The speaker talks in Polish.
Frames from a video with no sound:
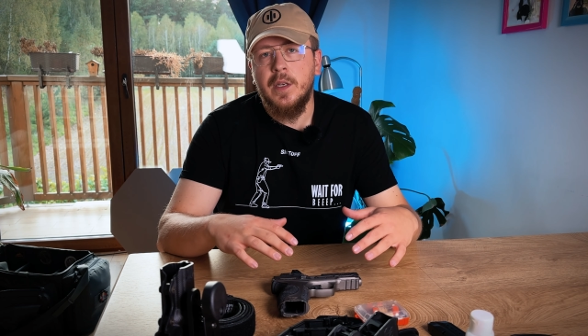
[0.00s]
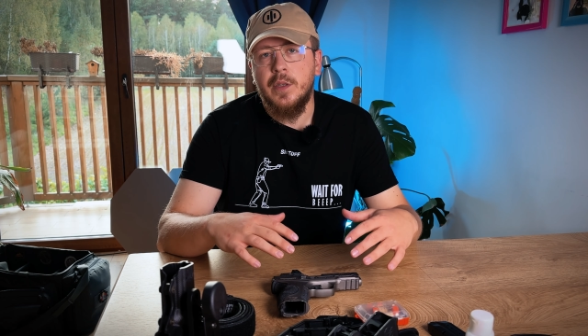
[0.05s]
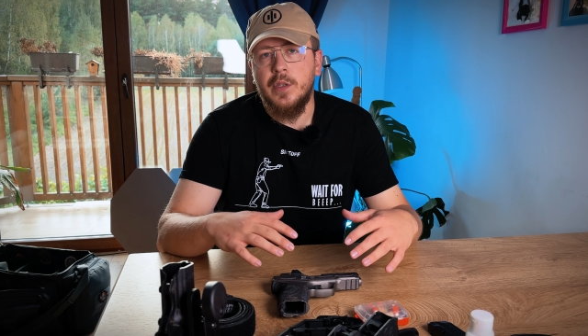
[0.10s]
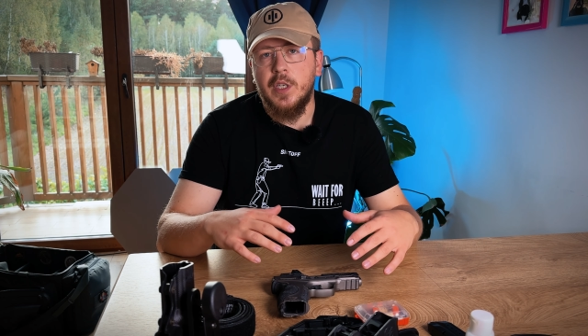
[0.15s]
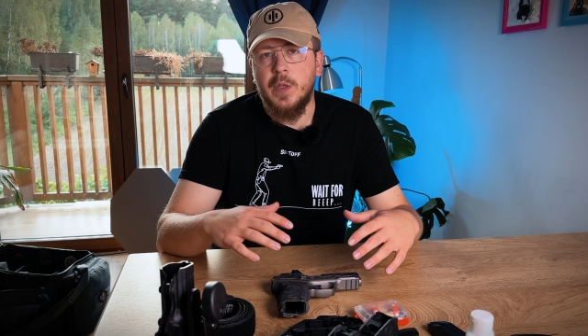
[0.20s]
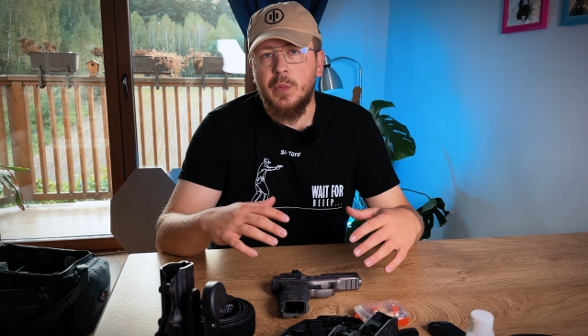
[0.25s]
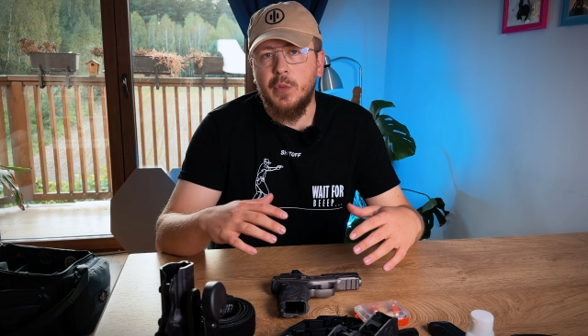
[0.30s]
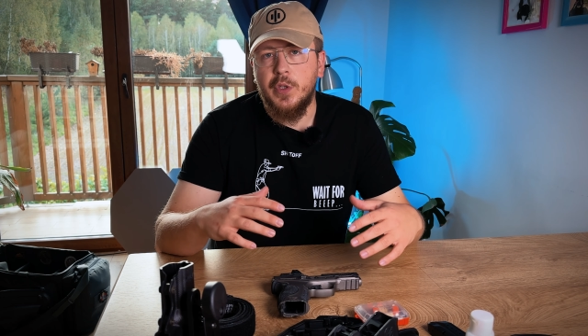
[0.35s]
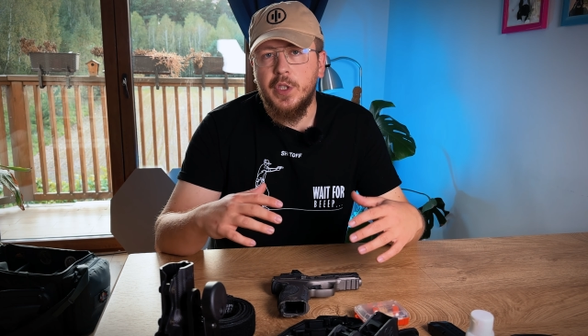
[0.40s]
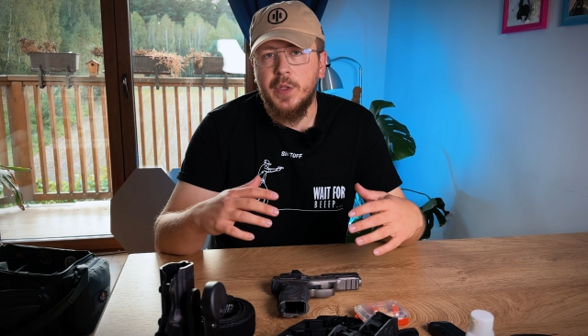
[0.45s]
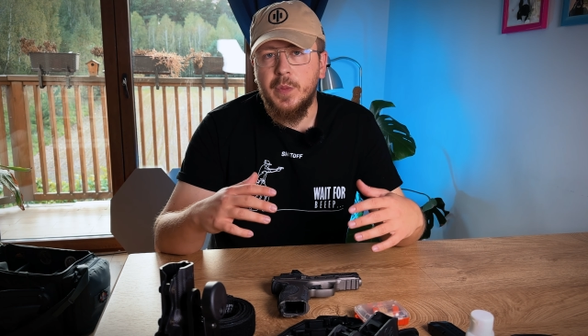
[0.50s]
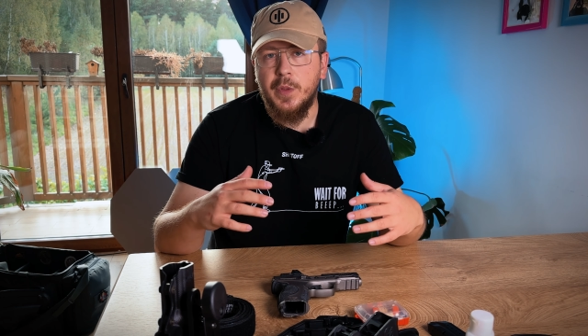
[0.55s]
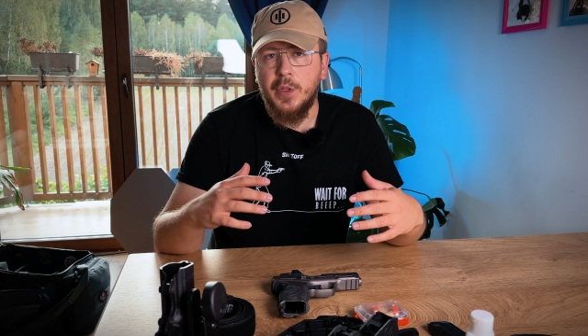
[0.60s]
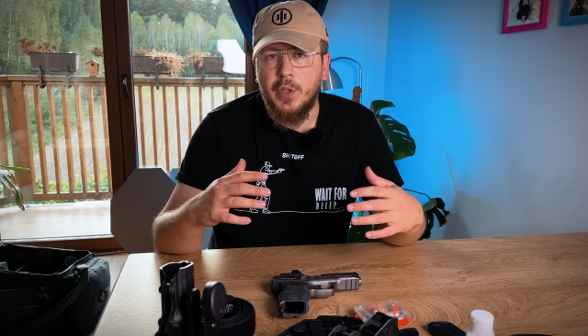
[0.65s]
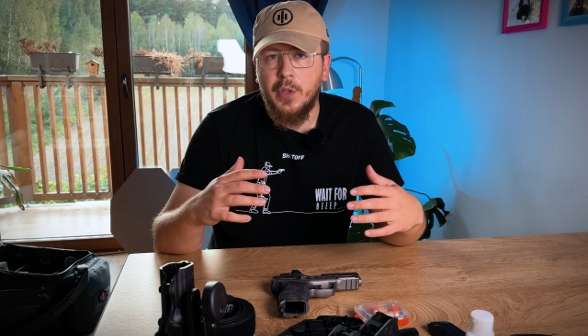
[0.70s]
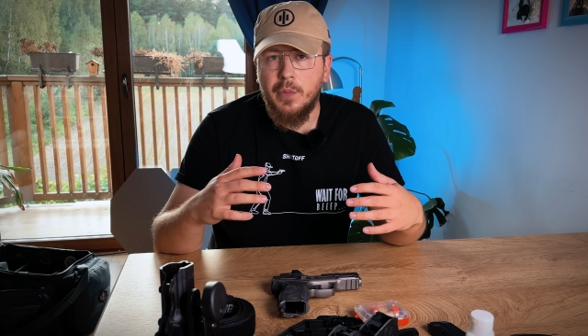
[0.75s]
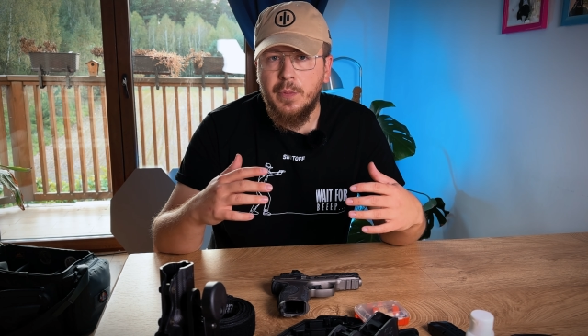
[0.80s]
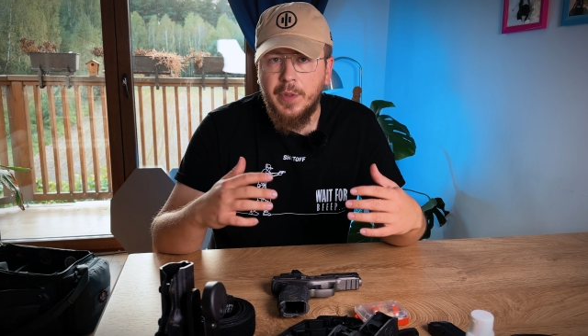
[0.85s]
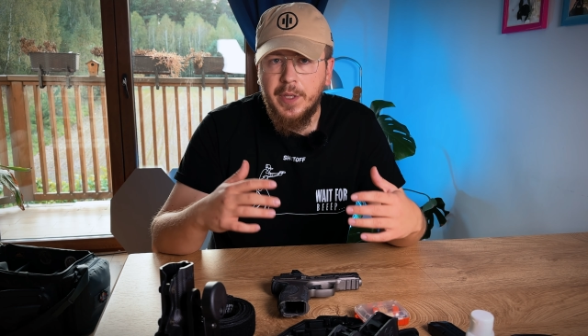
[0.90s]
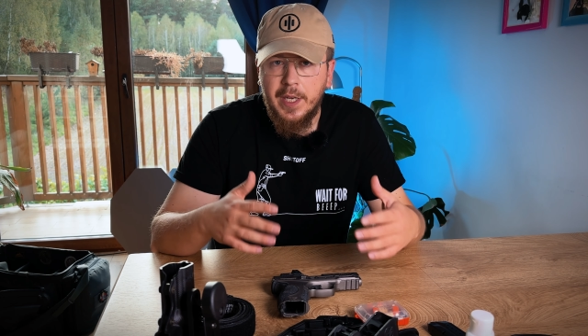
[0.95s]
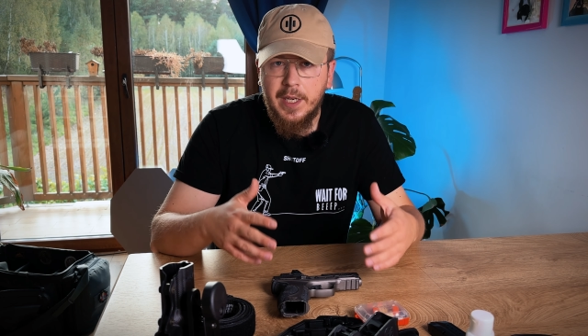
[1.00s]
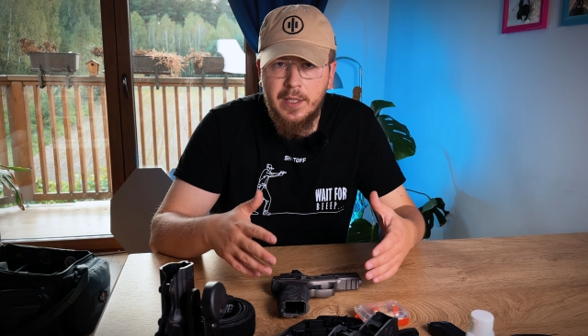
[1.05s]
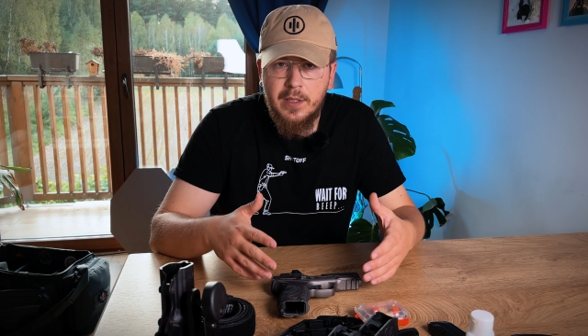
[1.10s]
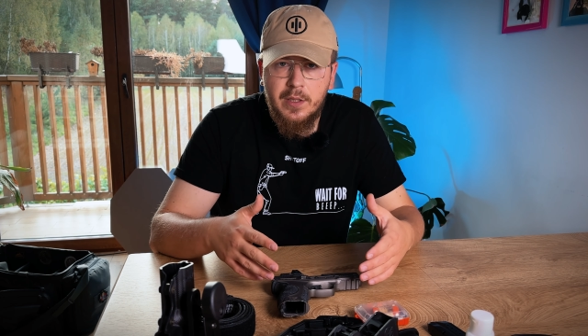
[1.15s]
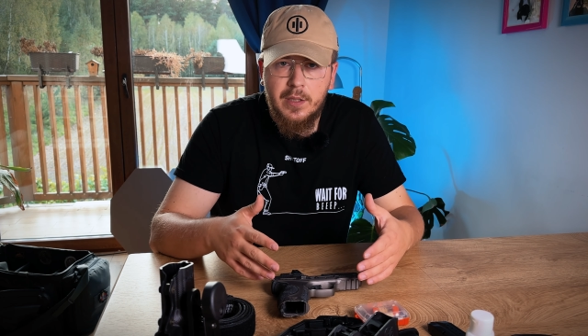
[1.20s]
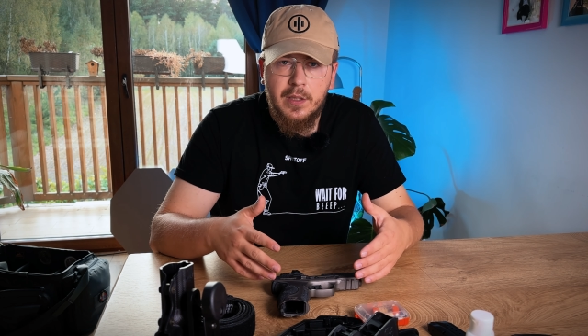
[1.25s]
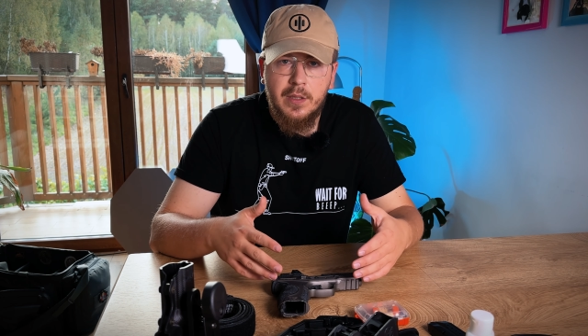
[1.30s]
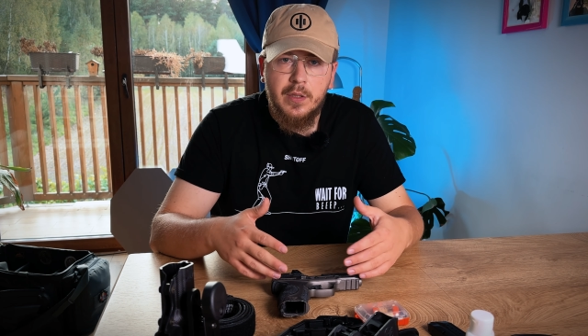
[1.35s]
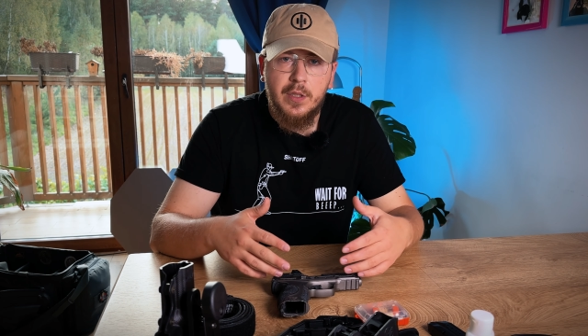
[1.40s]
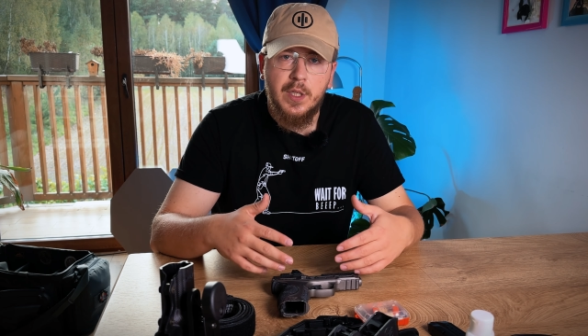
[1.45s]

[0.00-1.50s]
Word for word: że musimy to mieć,